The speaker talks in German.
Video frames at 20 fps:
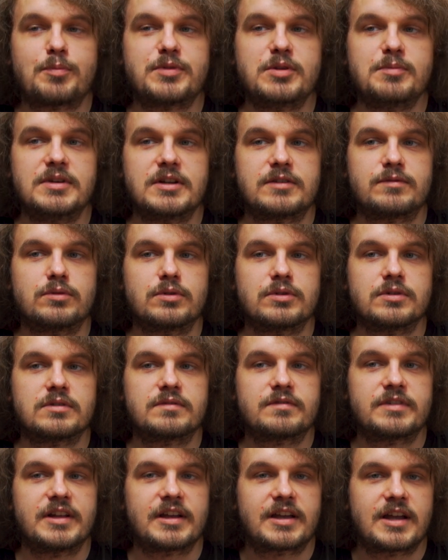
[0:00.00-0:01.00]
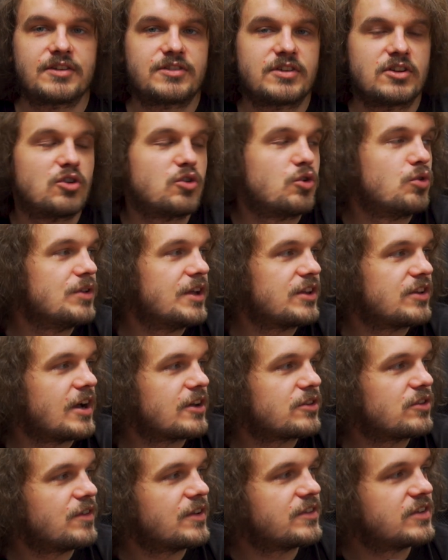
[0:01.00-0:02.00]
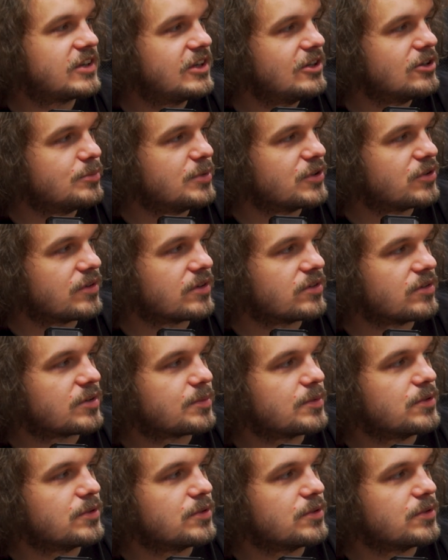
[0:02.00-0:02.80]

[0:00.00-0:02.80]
optimiert wurde. Weil da kannst du ja 128 Kilobits oder sowas